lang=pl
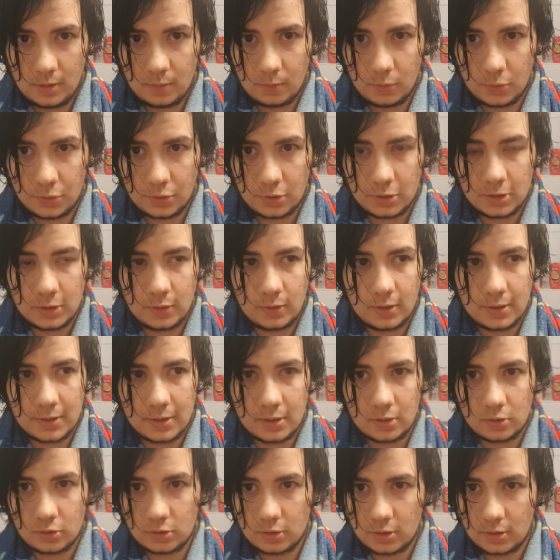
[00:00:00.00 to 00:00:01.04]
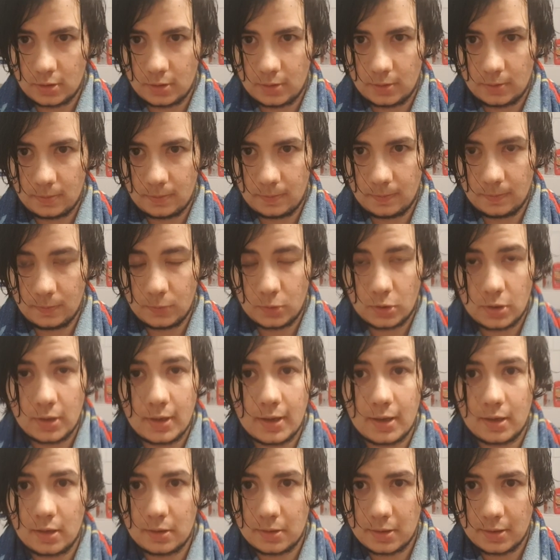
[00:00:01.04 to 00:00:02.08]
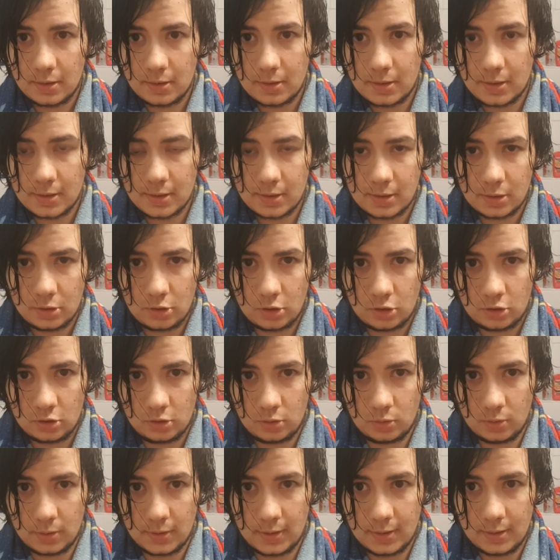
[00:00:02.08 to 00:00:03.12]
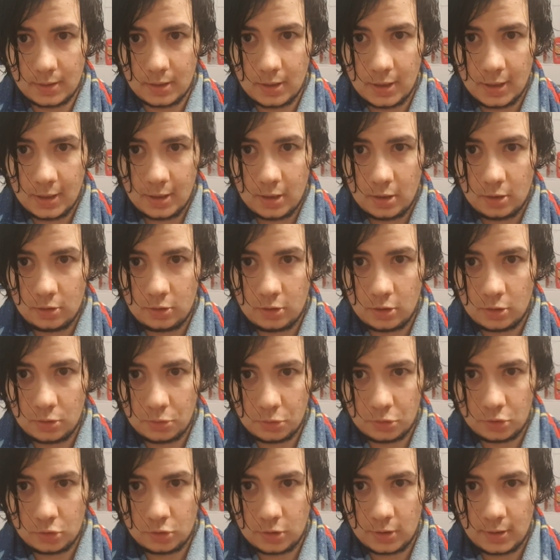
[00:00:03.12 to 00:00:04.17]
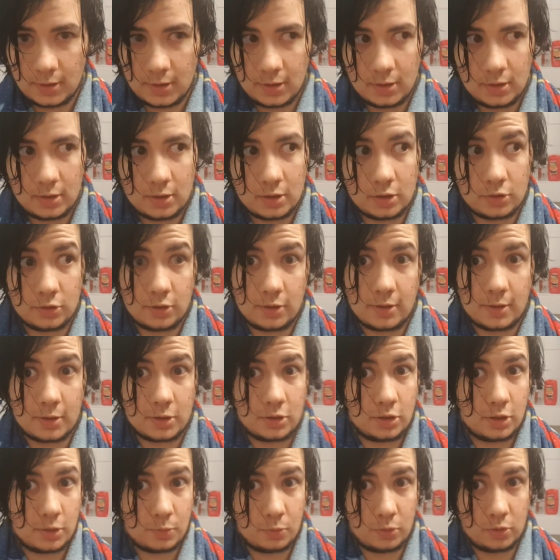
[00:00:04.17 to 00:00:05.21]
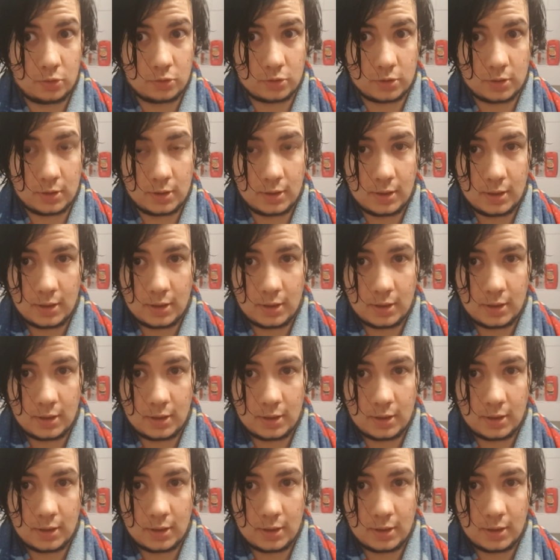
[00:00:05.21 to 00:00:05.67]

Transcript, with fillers: Bo to działa tak, że tak jak na zasadzie krzyku, tak? Jeśli ktoś krzyknie, każdy teraz się spojrzy.